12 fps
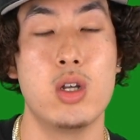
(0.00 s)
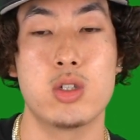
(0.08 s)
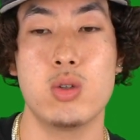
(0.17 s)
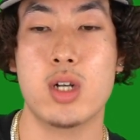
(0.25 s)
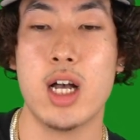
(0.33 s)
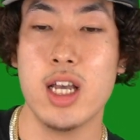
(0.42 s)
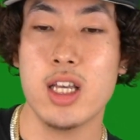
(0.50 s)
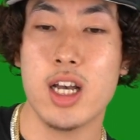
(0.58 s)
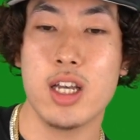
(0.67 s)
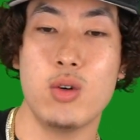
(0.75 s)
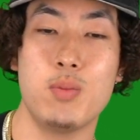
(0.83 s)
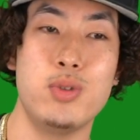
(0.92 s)
その海
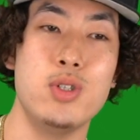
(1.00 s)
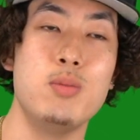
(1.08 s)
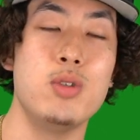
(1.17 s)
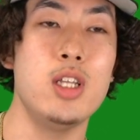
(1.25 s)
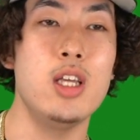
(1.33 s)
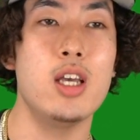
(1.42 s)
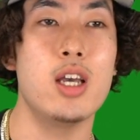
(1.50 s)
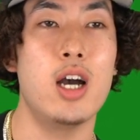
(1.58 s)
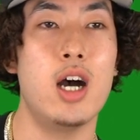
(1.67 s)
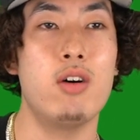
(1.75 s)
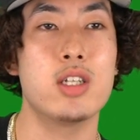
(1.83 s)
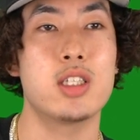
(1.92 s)
外のブームに
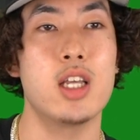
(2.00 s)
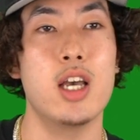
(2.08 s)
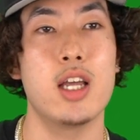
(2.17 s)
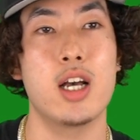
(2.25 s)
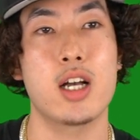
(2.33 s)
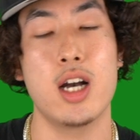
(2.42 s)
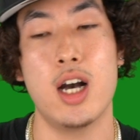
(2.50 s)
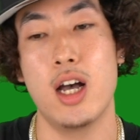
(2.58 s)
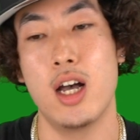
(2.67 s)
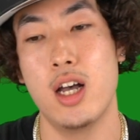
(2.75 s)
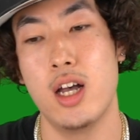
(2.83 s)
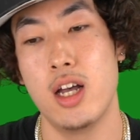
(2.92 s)
合わせて、なん
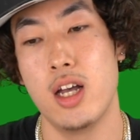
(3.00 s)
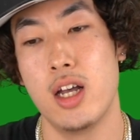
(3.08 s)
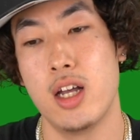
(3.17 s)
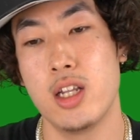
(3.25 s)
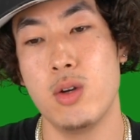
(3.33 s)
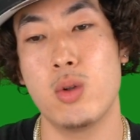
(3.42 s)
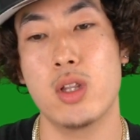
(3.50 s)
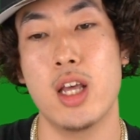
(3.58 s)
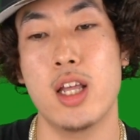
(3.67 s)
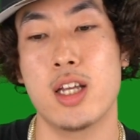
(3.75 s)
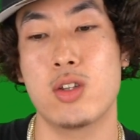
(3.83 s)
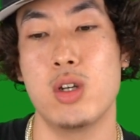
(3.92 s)
か、日本
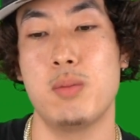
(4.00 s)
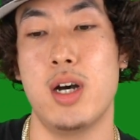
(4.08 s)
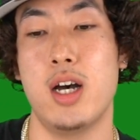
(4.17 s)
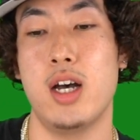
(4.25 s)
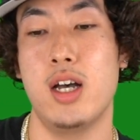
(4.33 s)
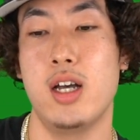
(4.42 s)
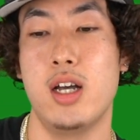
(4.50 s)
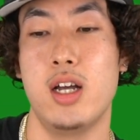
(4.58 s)
で例えば、